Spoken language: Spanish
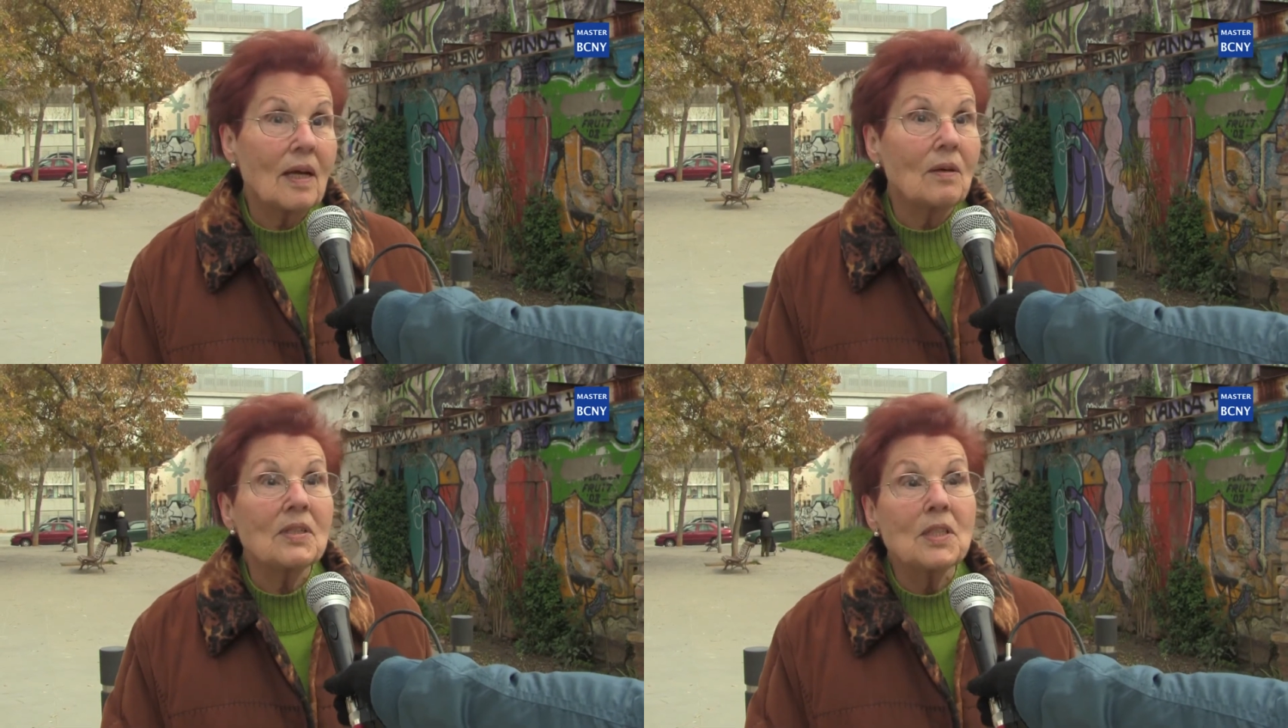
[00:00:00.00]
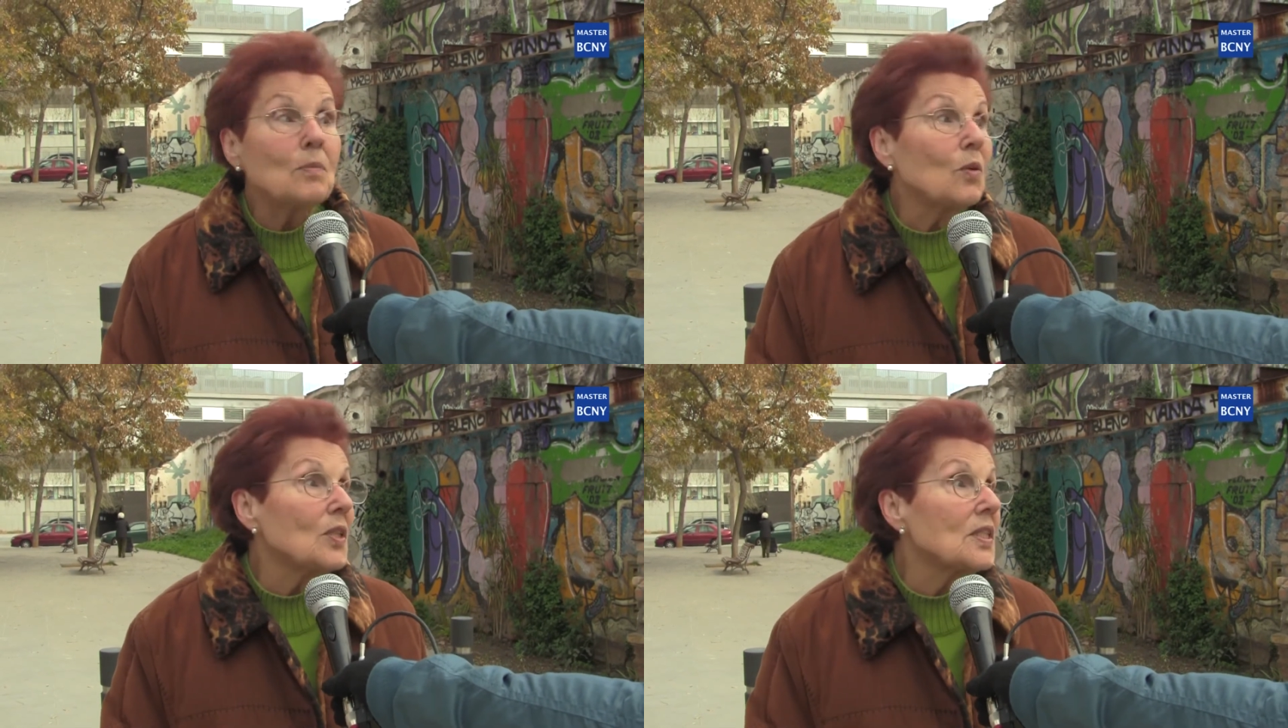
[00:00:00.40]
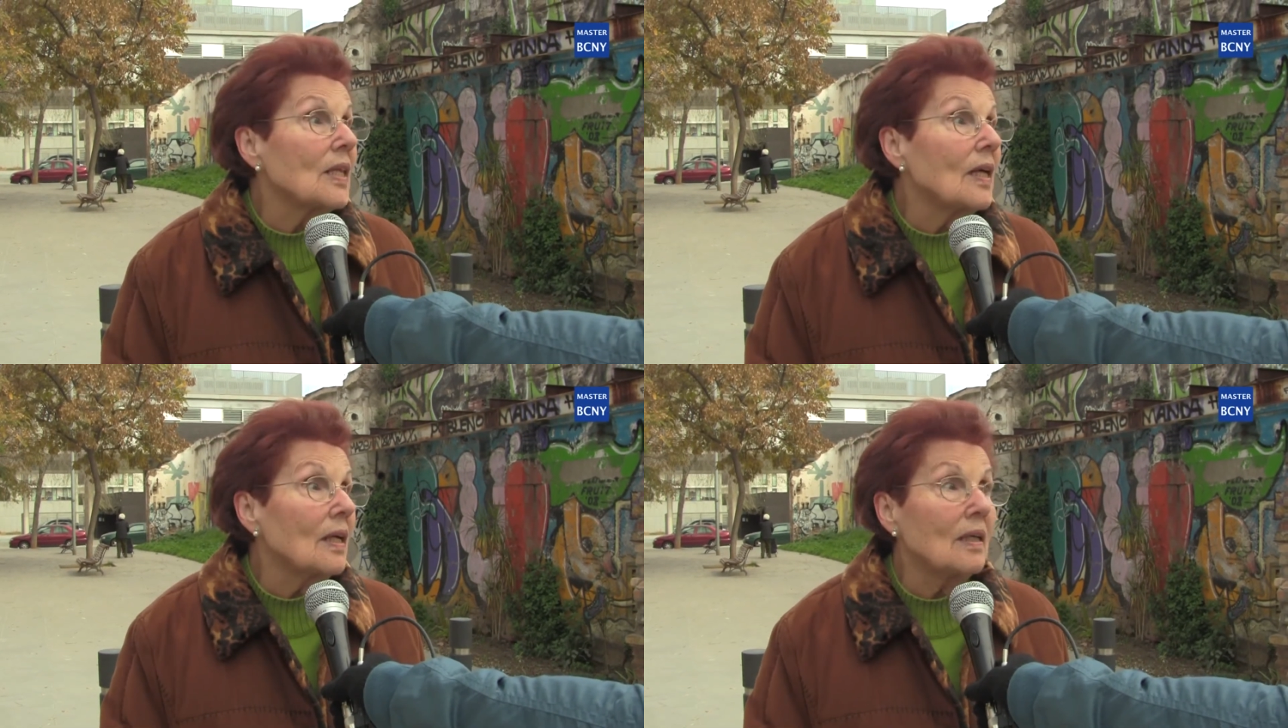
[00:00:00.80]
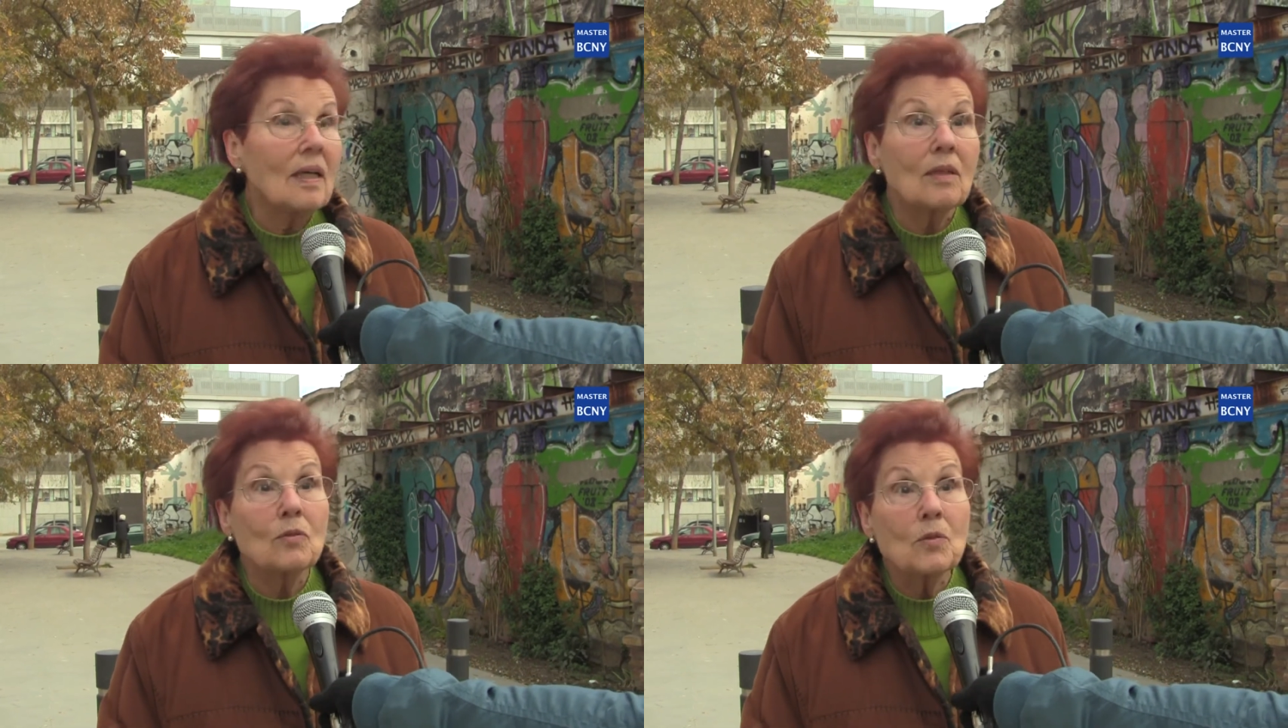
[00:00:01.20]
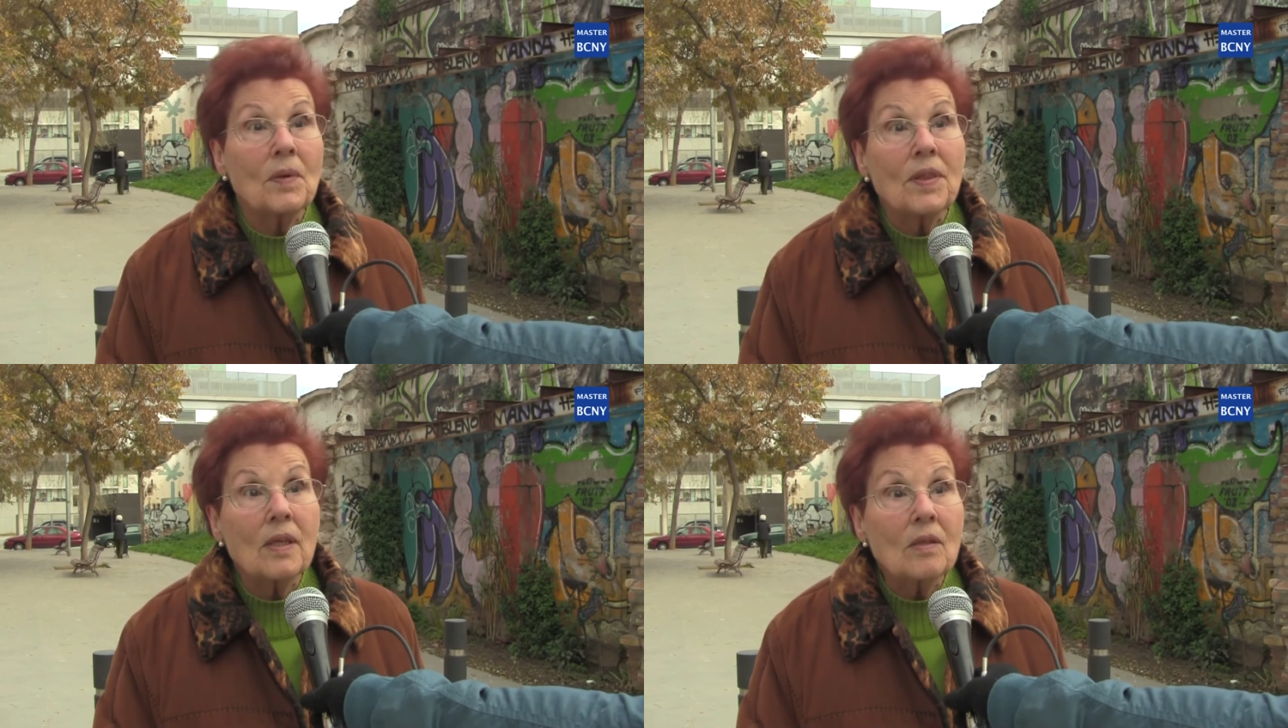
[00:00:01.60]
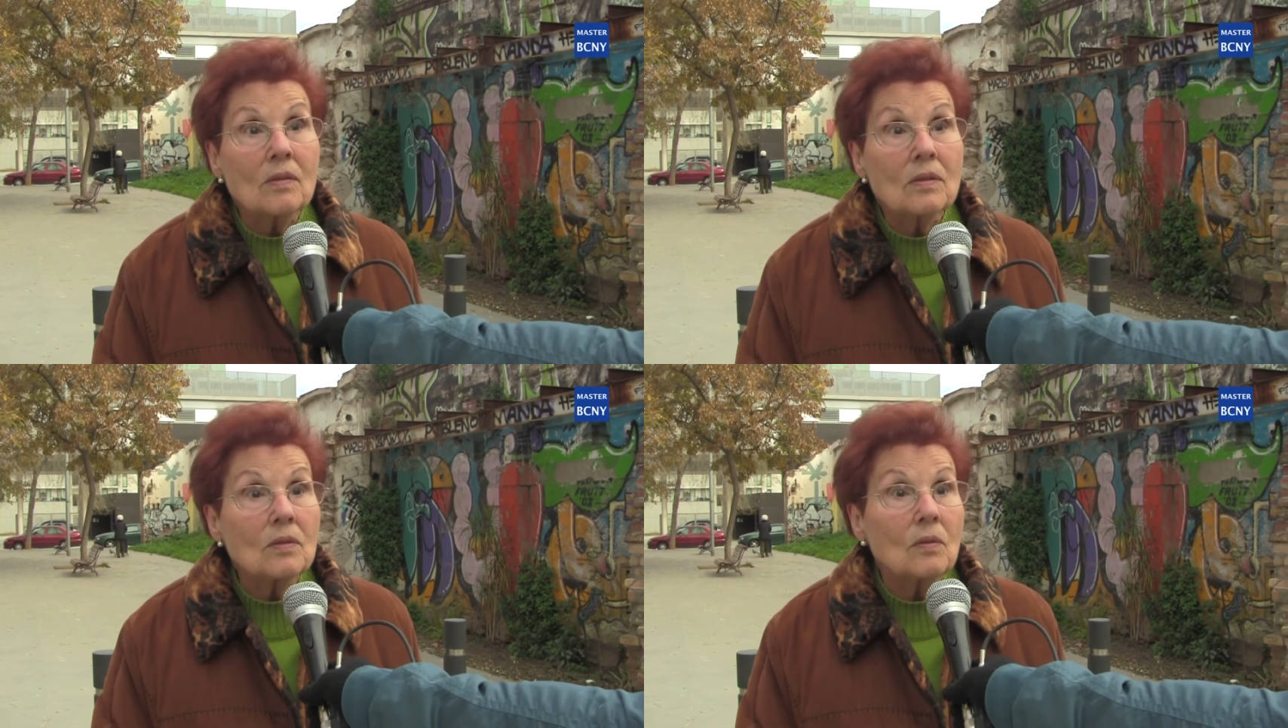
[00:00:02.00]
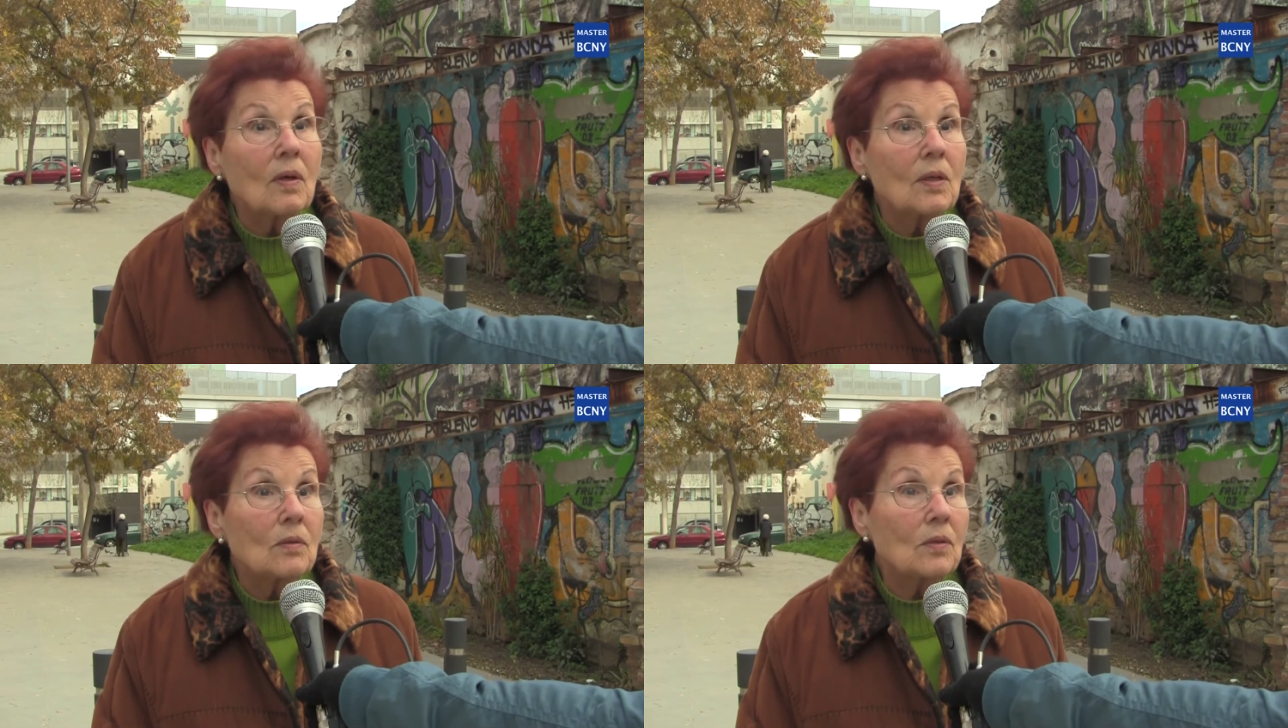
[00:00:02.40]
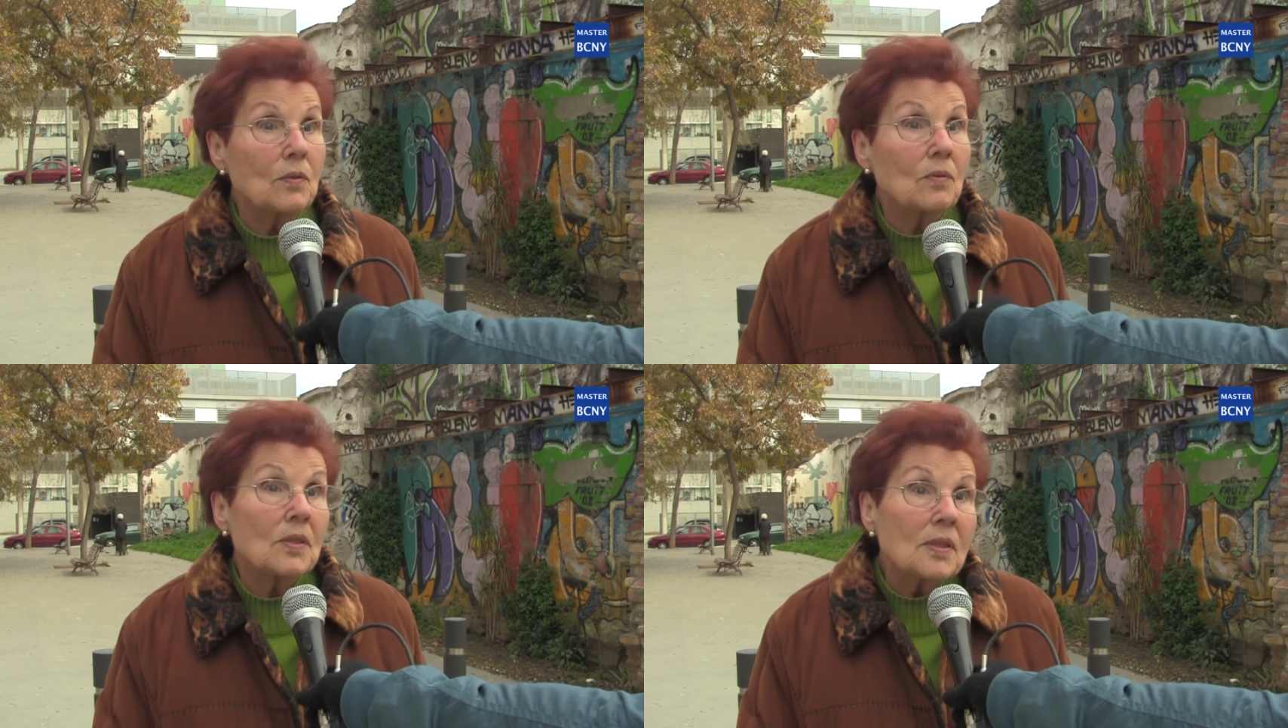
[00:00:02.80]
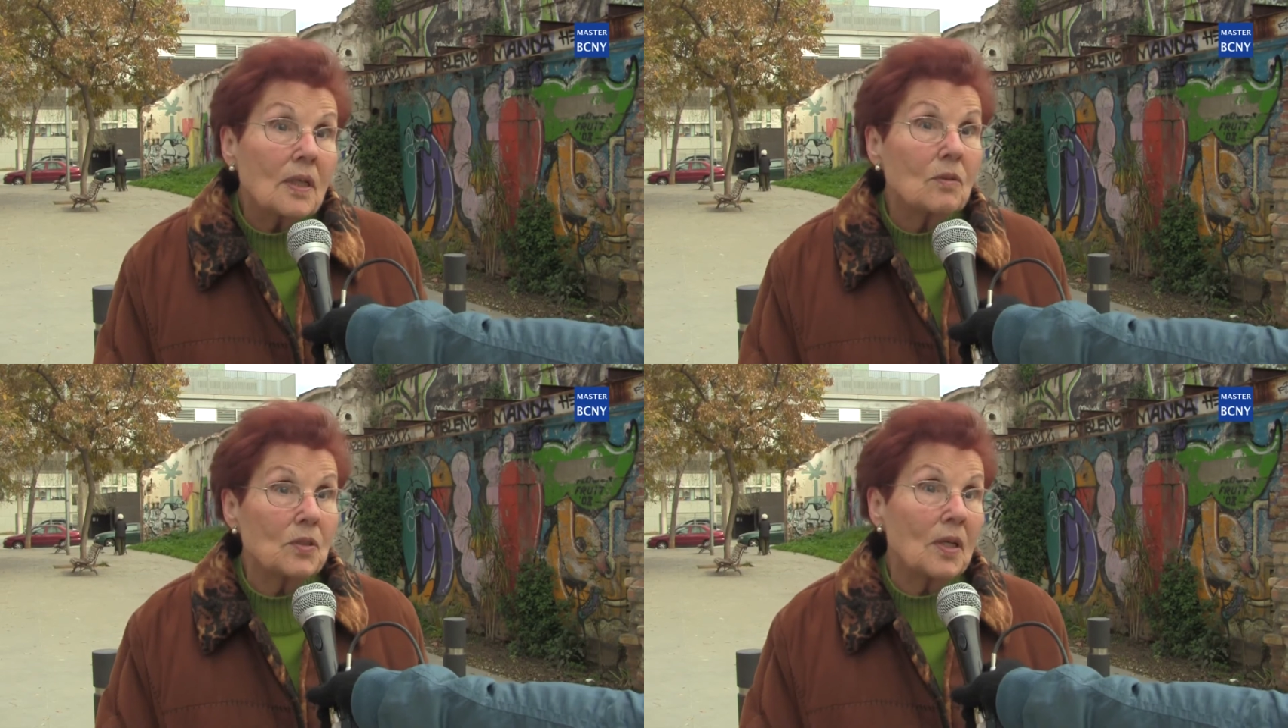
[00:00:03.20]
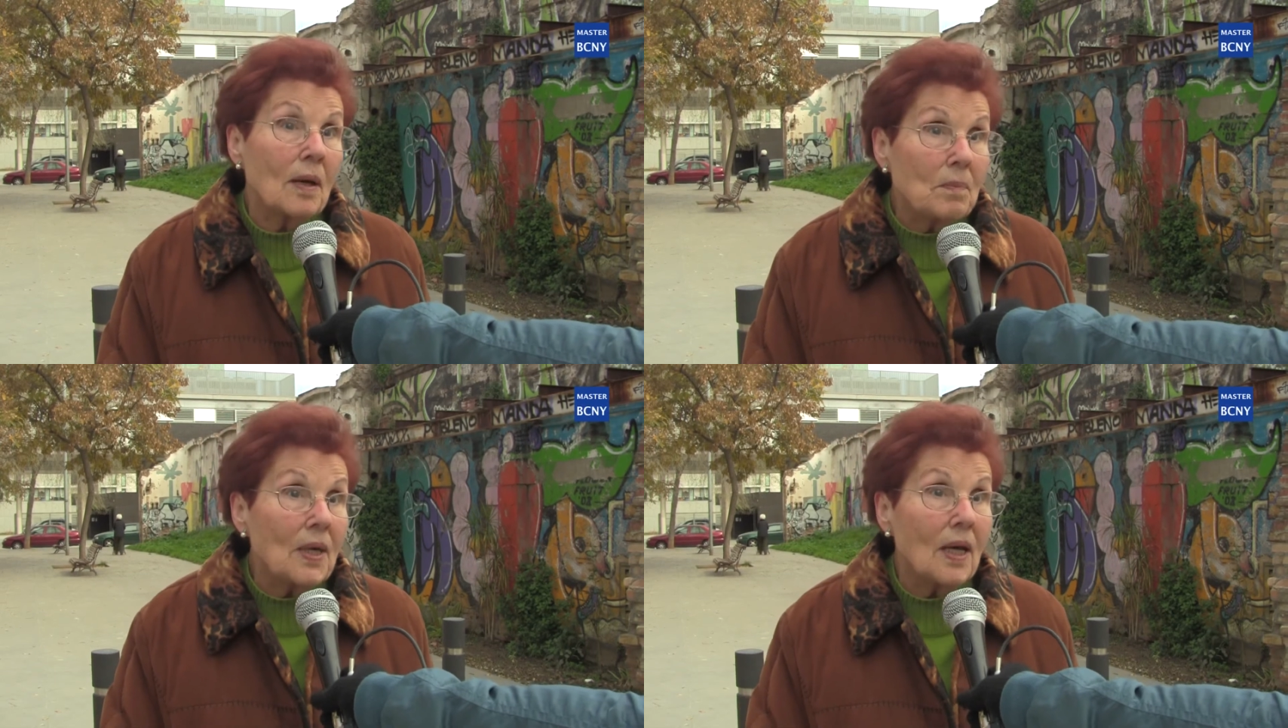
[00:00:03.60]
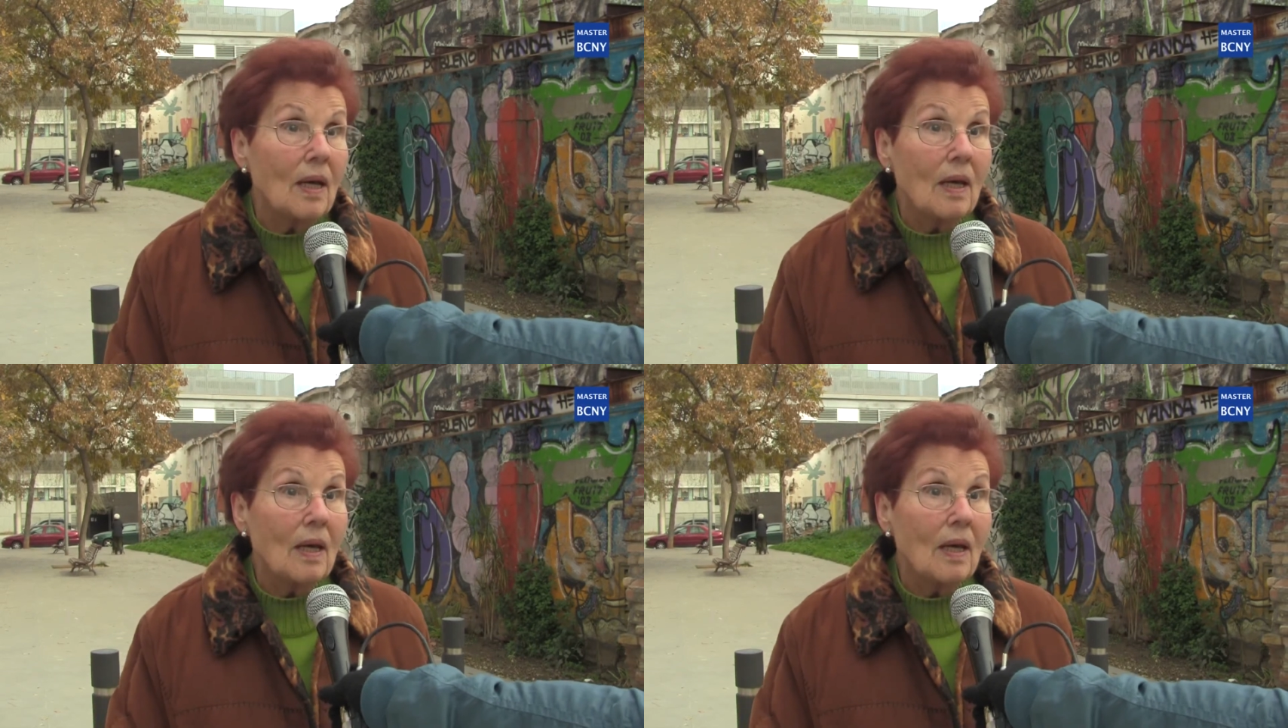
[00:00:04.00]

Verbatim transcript: Ahora si molestara a los vecinos o algo, entonces la cosa cambia.